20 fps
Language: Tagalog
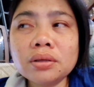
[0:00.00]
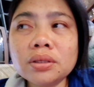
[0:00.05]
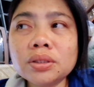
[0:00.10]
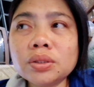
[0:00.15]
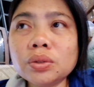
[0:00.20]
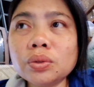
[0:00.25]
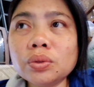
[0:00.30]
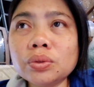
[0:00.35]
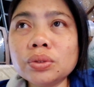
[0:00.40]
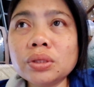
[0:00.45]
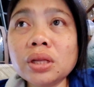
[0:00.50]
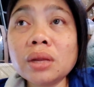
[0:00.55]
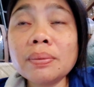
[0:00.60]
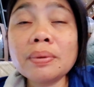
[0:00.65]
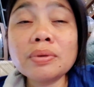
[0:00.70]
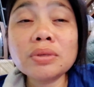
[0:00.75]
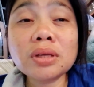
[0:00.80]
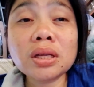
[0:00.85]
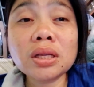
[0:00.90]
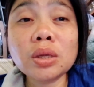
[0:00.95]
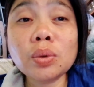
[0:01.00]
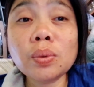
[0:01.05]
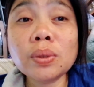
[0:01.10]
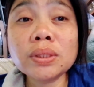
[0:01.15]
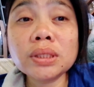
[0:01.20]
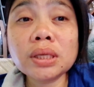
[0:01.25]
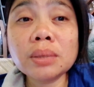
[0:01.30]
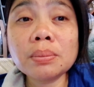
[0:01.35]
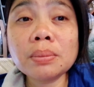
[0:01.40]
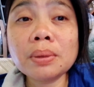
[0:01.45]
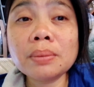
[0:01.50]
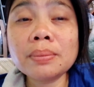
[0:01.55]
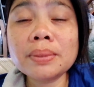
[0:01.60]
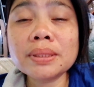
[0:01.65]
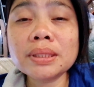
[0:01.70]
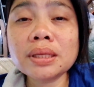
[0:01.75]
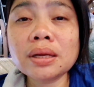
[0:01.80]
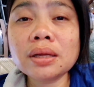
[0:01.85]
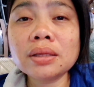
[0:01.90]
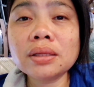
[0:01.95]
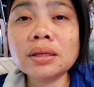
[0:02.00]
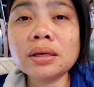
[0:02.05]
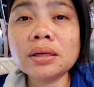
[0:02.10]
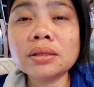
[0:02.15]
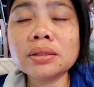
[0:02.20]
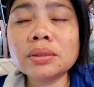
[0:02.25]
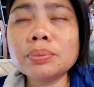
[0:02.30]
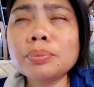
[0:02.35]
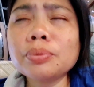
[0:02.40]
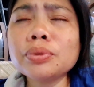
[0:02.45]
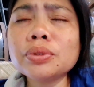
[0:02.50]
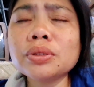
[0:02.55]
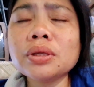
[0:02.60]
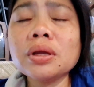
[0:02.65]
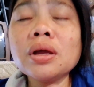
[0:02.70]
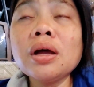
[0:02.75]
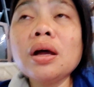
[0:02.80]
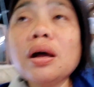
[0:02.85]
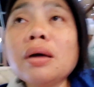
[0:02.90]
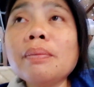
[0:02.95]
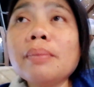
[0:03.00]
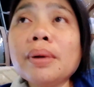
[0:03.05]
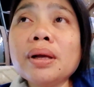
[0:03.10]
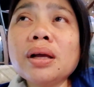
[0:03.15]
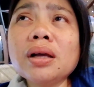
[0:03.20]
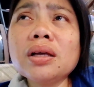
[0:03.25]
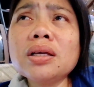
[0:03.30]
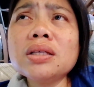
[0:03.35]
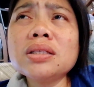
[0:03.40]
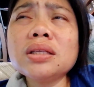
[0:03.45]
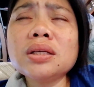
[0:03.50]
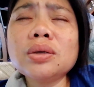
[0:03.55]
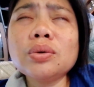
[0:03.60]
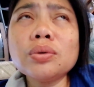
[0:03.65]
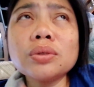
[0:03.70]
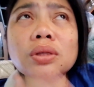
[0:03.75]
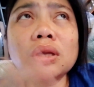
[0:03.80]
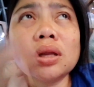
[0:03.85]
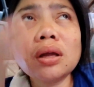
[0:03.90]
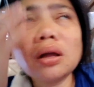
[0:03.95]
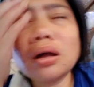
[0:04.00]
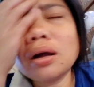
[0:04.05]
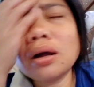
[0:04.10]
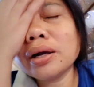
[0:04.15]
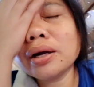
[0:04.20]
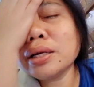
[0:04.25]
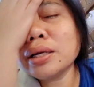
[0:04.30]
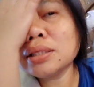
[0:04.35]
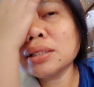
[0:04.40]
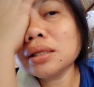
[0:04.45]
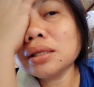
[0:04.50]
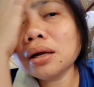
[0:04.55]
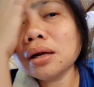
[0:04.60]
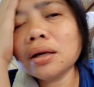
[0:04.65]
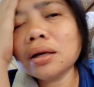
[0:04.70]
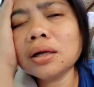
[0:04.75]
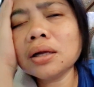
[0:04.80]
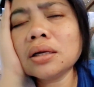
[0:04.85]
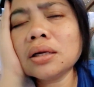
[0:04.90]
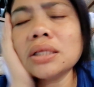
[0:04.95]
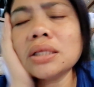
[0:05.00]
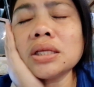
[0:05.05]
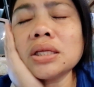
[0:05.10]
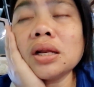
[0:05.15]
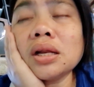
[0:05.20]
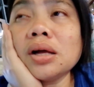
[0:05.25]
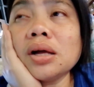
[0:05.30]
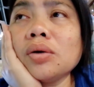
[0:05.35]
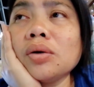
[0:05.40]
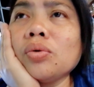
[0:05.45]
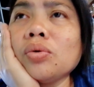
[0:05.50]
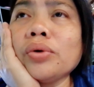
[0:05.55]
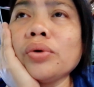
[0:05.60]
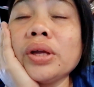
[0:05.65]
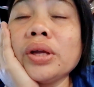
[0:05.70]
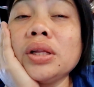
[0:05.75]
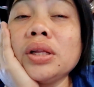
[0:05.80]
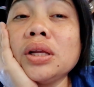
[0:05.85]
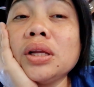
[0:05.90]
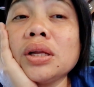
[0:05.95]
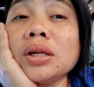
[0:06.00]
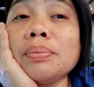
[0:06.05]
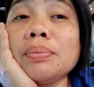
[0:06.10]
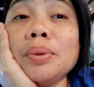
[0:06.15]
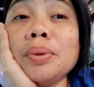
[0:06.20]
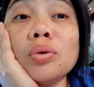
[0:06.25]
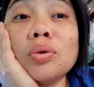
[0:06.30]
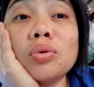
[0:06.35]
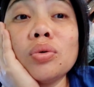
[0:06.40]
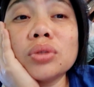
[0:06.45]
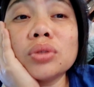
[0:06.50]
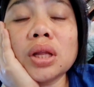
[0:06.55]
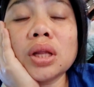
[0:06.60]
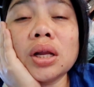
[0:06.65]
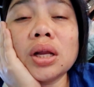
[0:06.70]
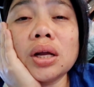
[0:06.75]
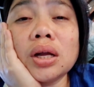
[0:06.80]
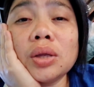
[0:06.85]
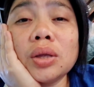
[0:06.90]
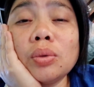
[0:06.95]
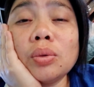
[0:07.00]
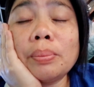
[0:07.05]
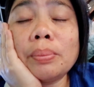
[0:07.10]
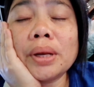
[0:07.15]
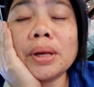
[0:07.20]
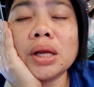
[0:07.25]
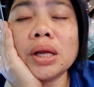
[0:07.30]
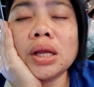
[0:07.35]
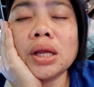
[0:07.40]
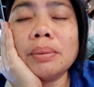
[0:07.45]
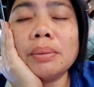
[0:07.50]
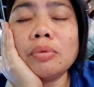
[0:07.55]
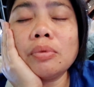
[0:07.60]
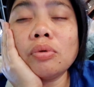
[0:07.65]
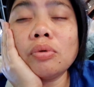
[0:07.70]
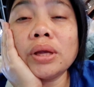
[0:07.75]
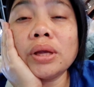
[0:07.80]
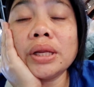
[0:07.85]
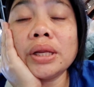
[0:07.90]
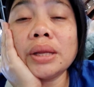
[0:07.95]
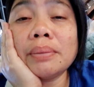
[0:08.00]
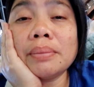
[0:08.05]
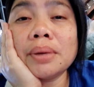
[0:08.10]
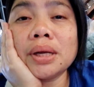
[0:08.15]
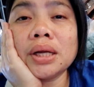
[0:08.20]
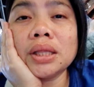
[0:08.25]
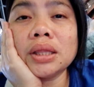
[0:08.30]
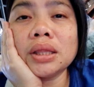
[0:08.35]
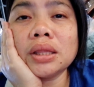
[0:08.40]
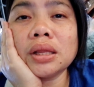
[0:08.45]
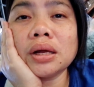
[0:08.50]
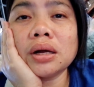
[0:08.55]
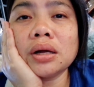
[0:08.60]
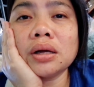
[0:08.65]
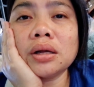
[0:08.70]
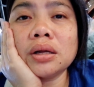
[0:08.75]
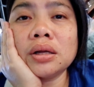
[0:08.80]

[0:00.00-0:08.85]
So, sinabi ko sa kanya, huwag siyang mamasada. Tapos, pagkagising ko talaga, guys, nag nagdasal ako, nireview ko talaga yung panaginip kong hindi maganda.